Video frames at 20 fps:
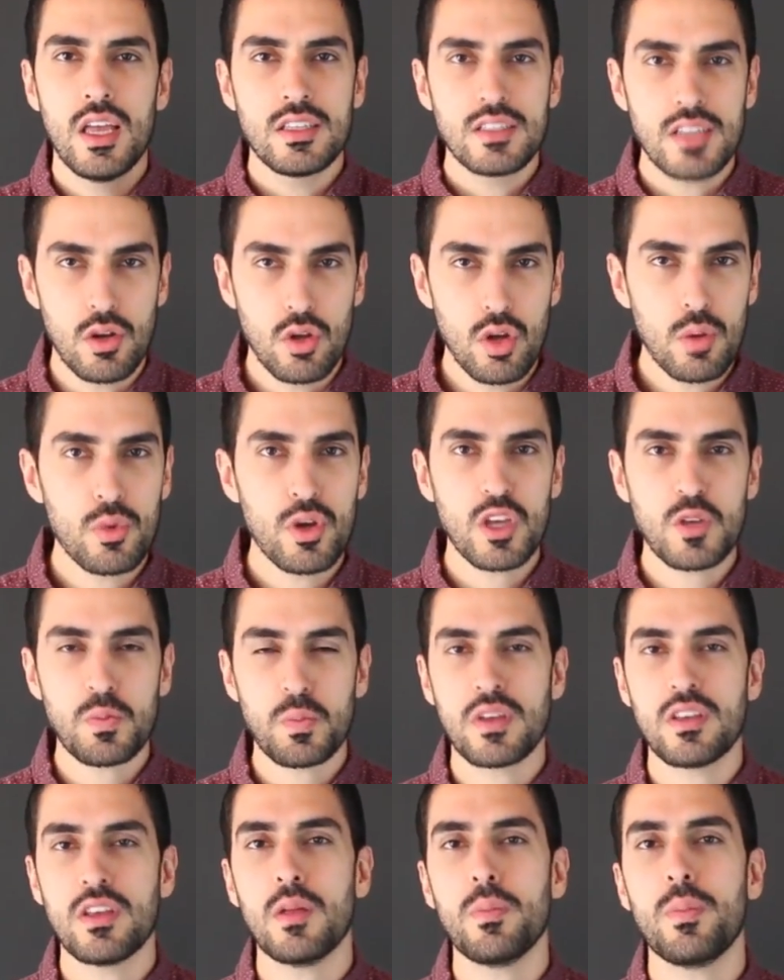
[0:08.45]
Saludo muy
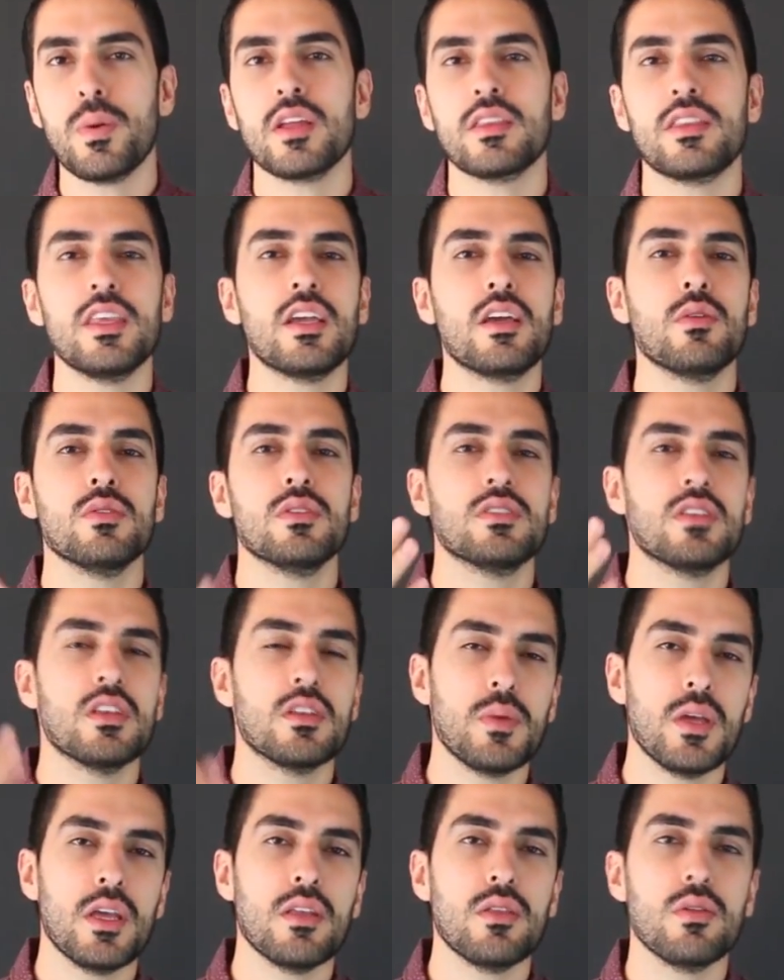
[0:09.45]
especial para ti que nos
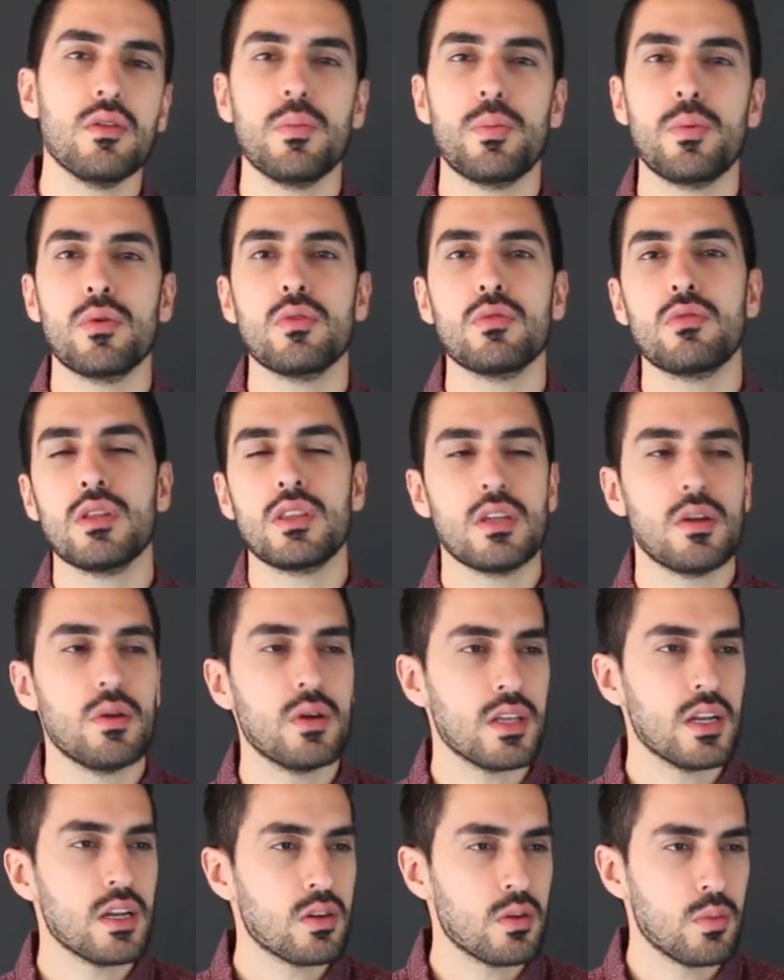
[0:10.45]
estás viendo de pronto a través de la